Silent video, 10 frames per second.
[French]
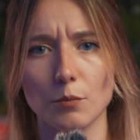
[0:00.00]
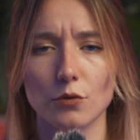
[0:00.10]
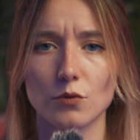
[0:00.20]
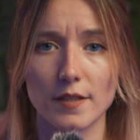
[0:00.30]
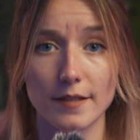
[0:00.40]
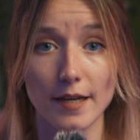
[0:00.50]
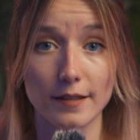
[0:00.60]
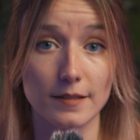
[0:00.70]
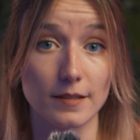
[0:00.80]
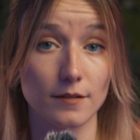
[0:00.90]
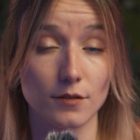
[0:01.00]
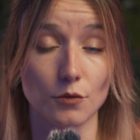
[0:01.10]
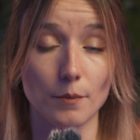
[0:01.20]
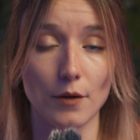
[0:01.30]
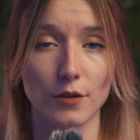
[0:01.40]
il produit des artistes
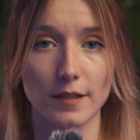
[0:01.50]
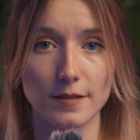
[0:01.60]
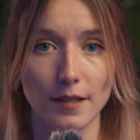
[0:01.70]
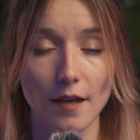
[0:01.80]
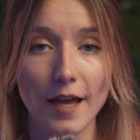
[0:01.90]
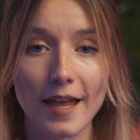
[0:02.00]
au Maroc, etc.